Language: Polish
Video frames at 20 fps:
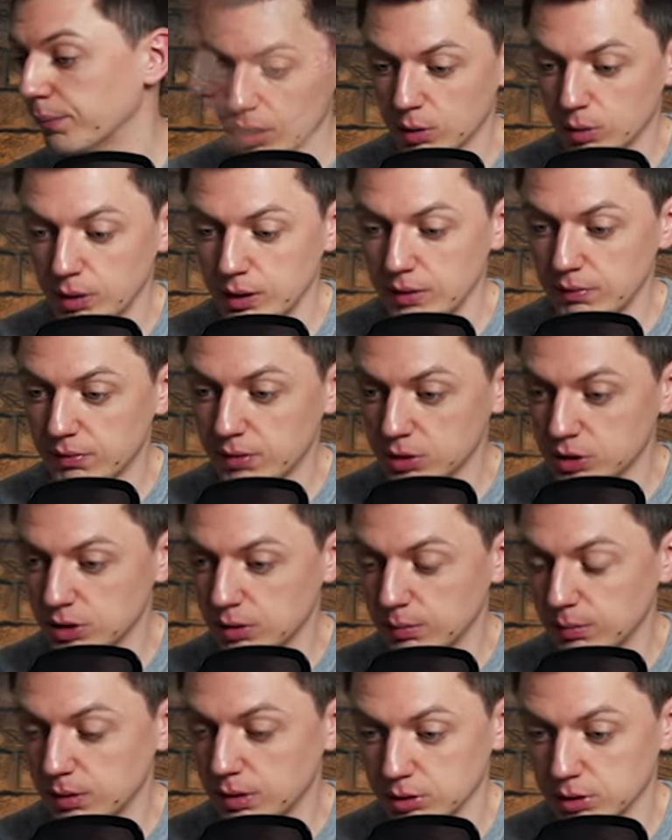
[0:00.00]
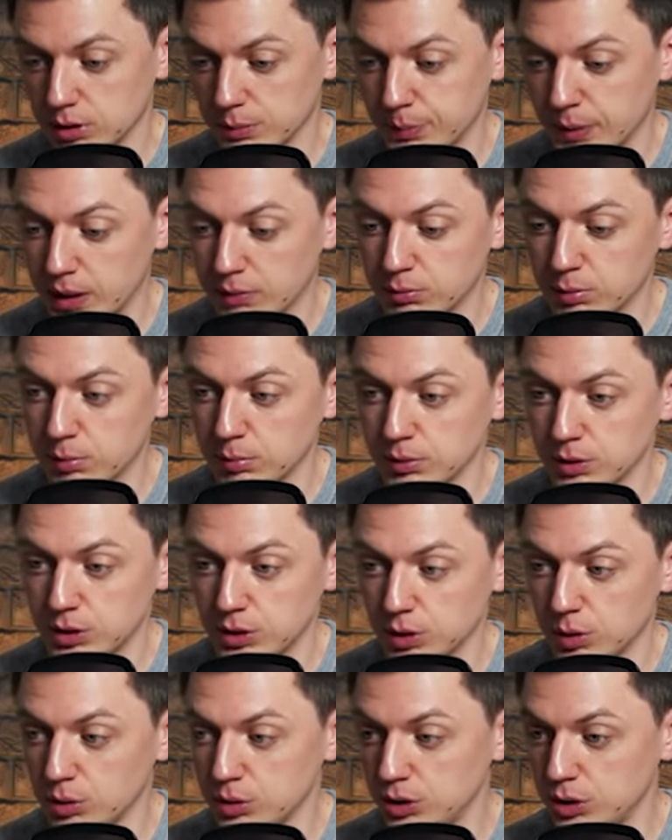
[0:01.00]
Kolejną ważną sprawą,
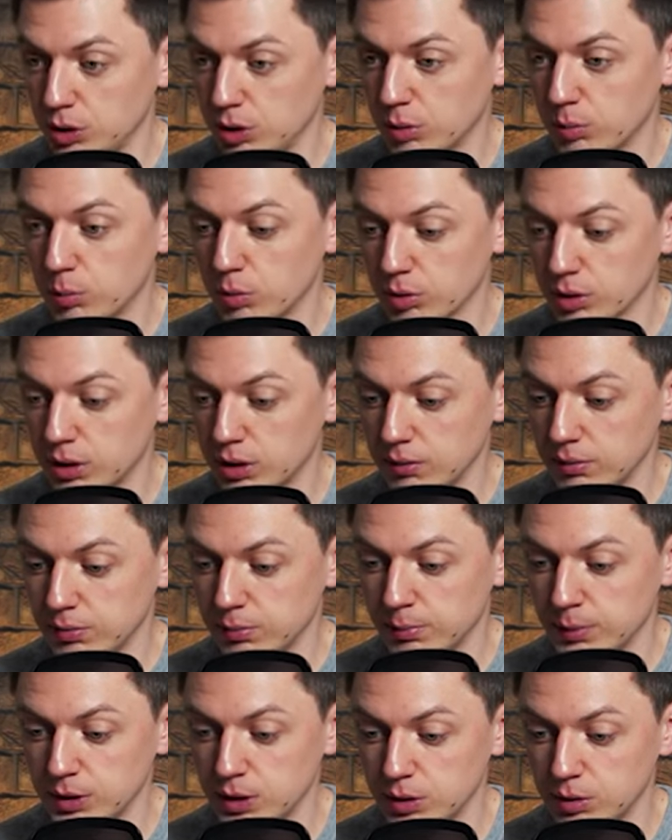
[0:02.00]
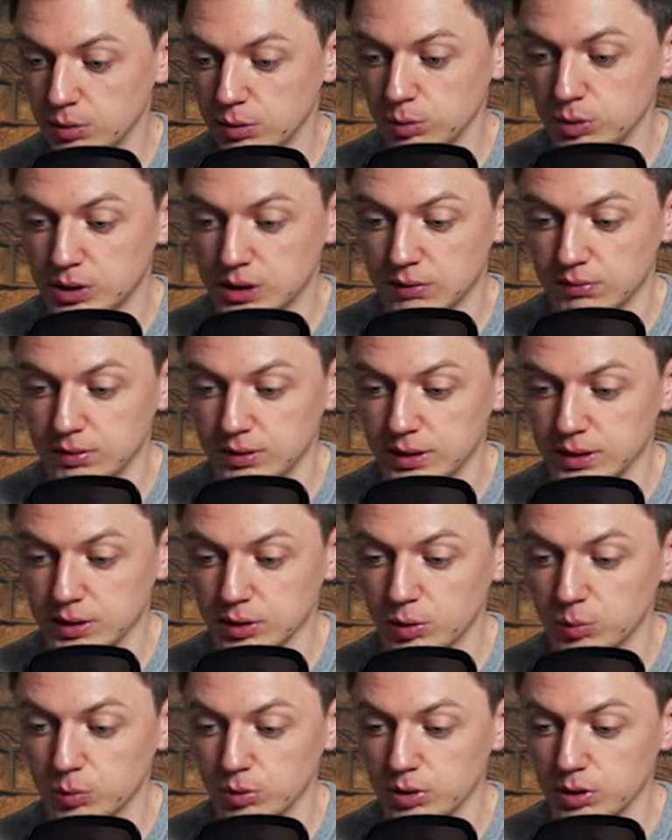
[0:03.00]
jeśli chodzi o motyw, będzie to ustawienie
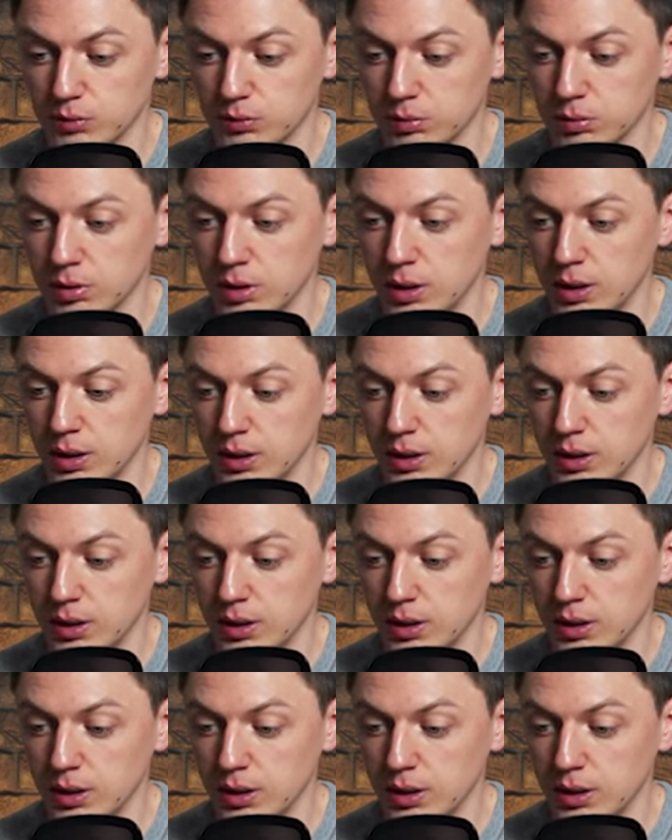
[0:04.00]
tego motywu.